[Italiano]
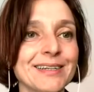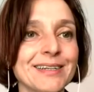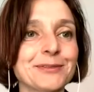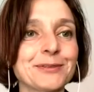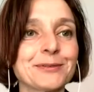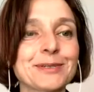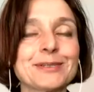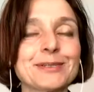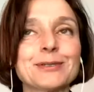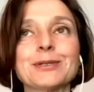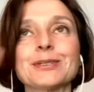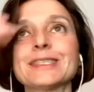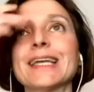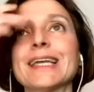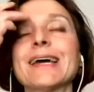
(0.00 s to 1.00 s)
con
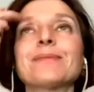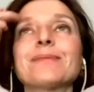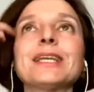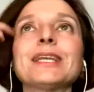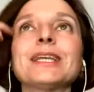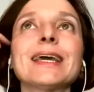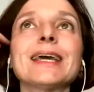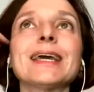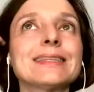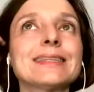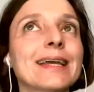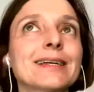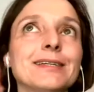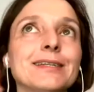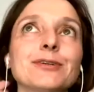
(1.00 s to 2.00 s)
questo termine
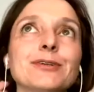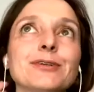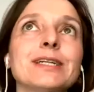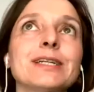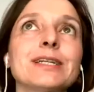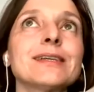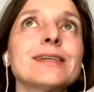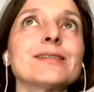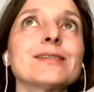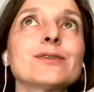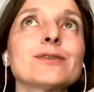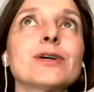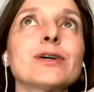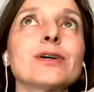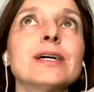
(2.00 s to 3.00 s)
tecnico, nel
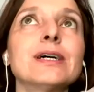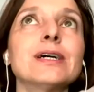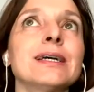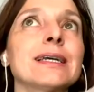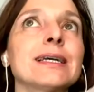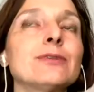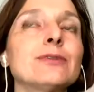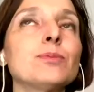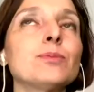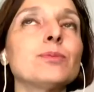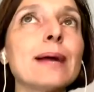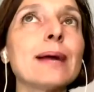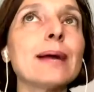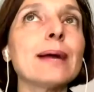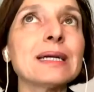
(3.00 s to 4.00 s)
senso che
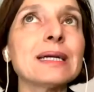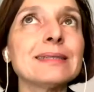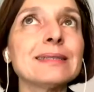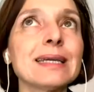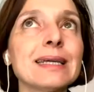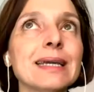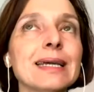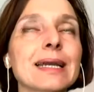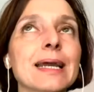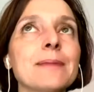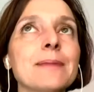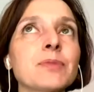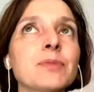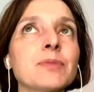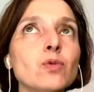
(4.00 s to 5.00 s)
dobbiamo
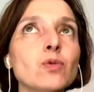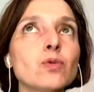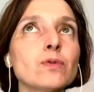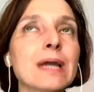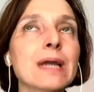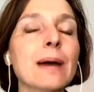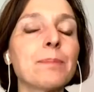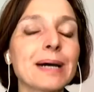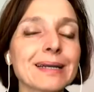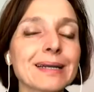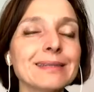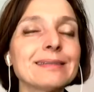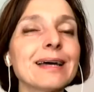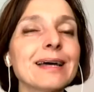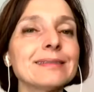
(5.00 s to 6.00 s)
mantenere una
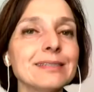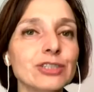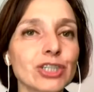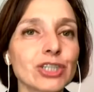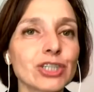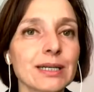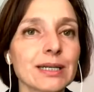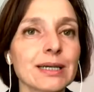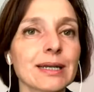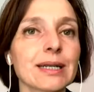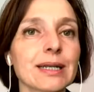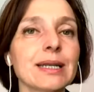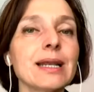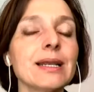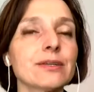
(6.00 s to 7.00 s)
parità di genere
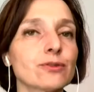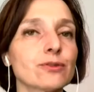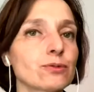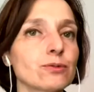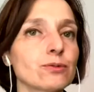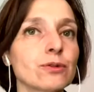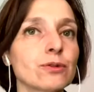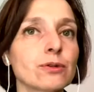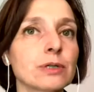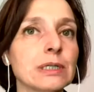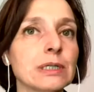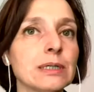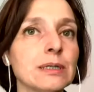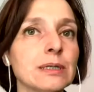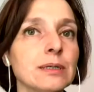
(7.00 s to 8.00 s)
nelle
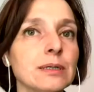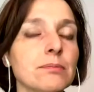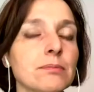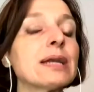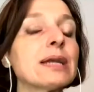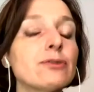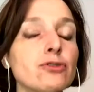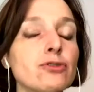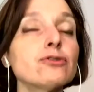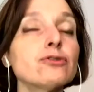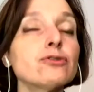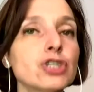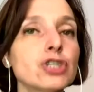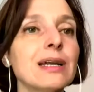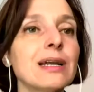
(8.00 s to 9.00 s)
assunzioni, ma non
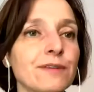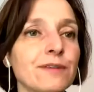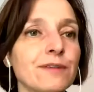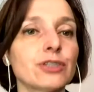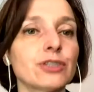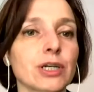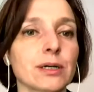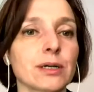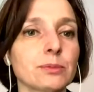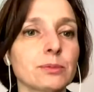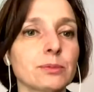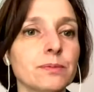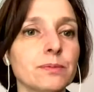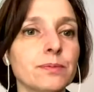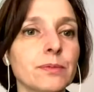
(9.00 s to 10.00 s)
ce la
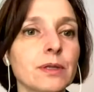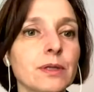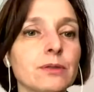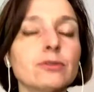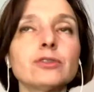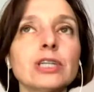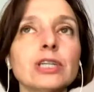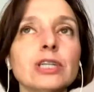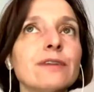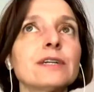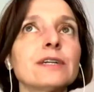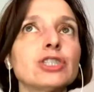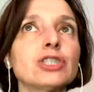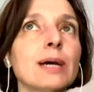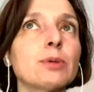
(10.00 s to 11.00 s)
facciamo. Non ce la
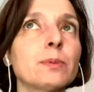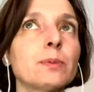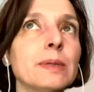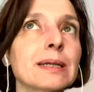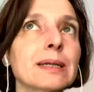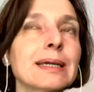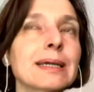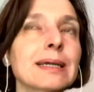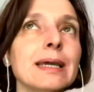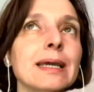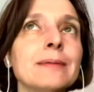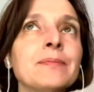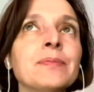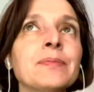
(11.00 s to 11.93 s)
facciamo perché